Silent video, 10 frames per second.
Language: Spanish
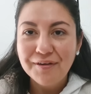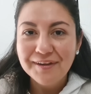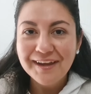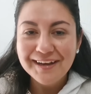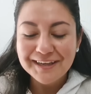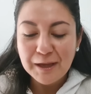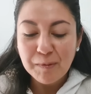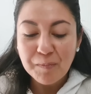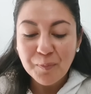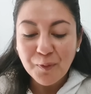Oigan, que
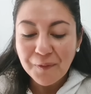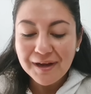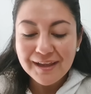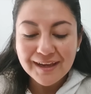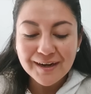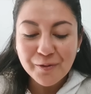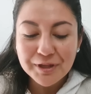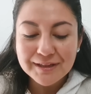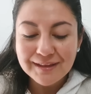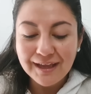me pongo a leer
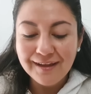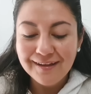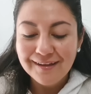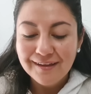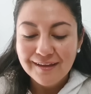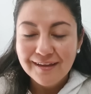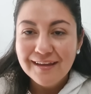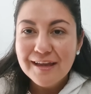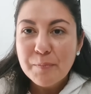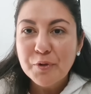ahorita
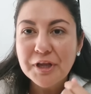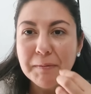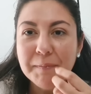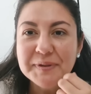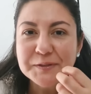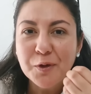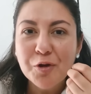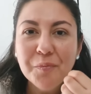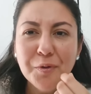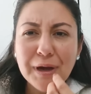porque me empezó
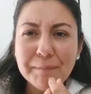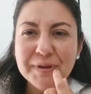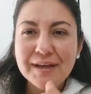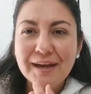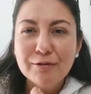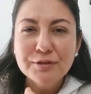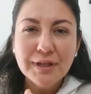como a picar los